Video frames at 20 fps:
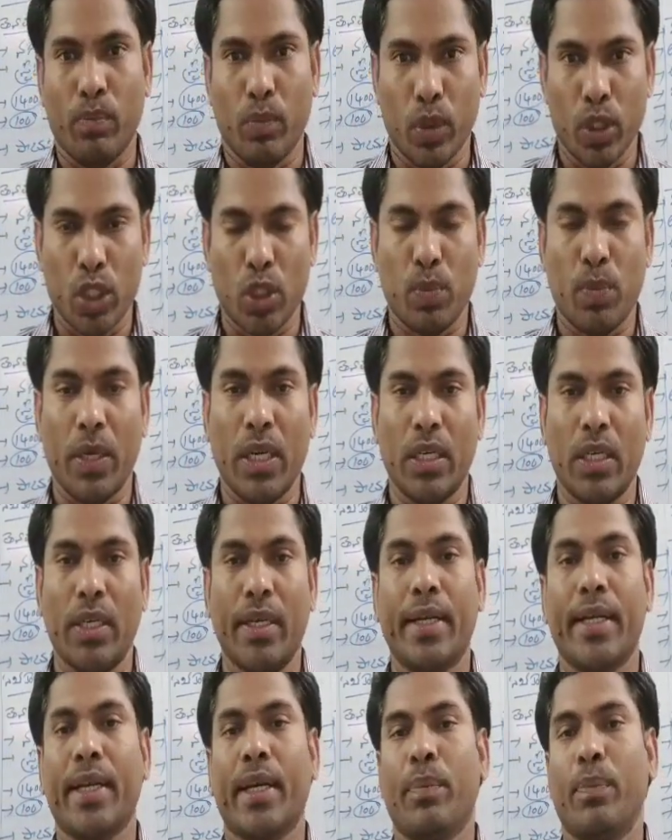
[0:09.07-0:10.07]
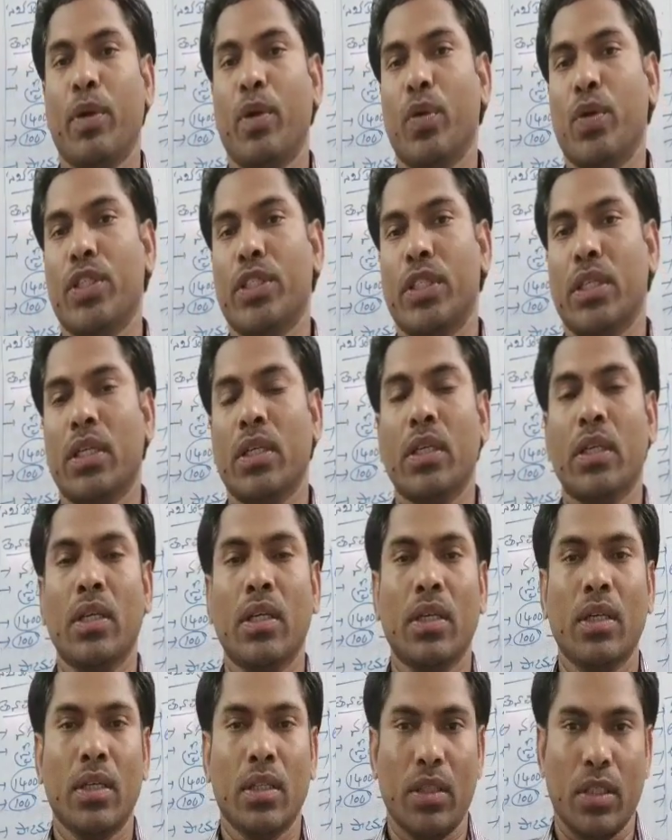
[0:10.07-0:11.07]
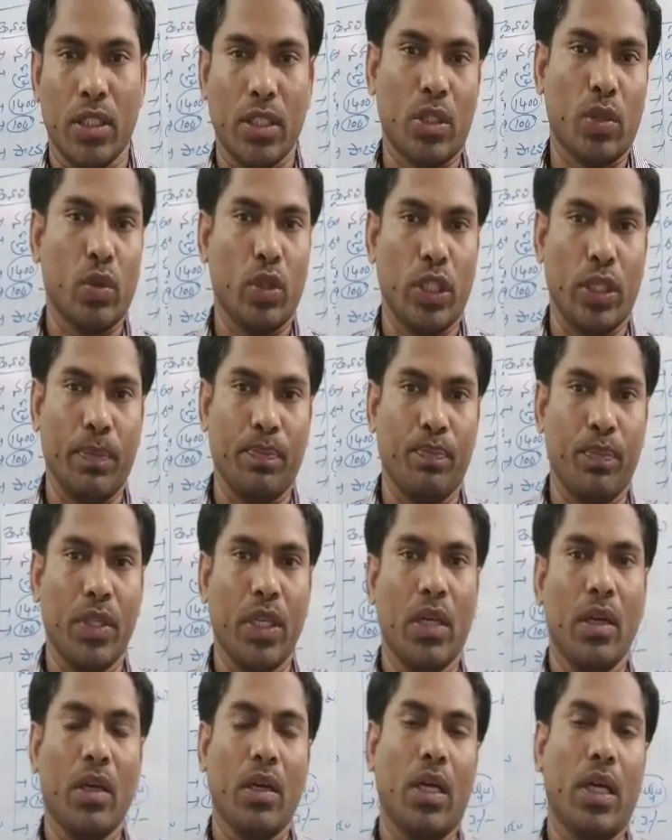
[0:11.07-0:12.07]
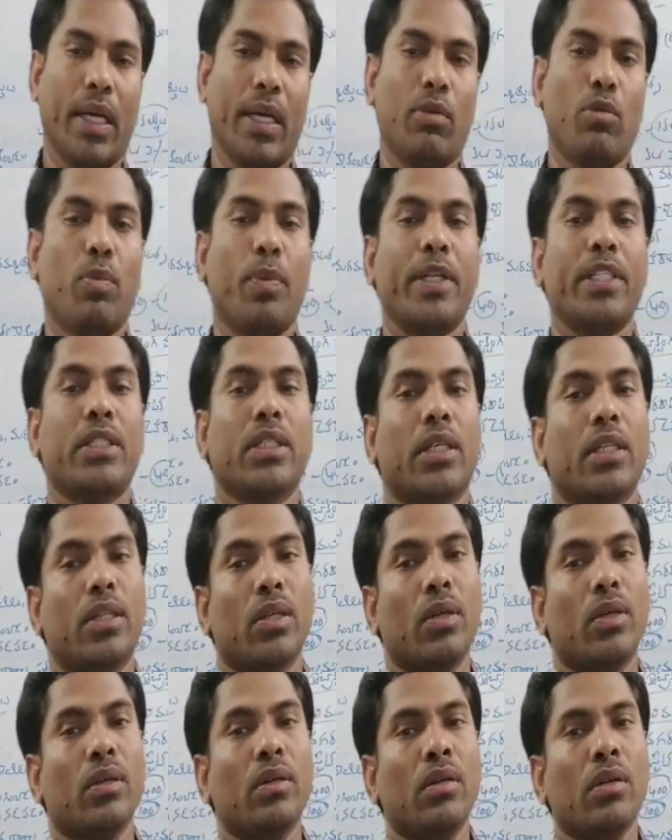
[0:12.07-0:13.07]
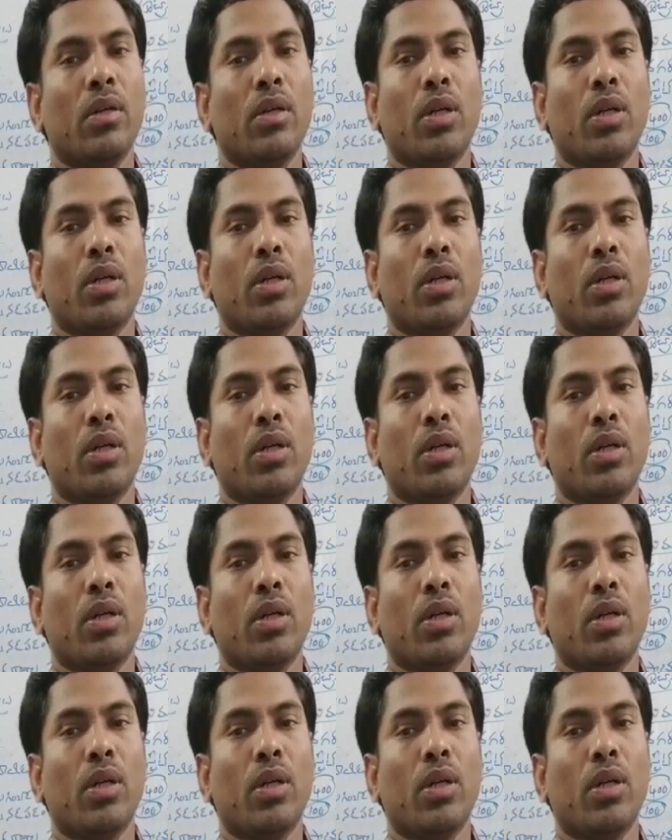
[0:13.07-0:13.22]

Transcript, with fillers: మున్సిపాలిటీ అనే టాపిక్ గురించి తెలుసుకుందాం గ్రామ పంచాయతీలు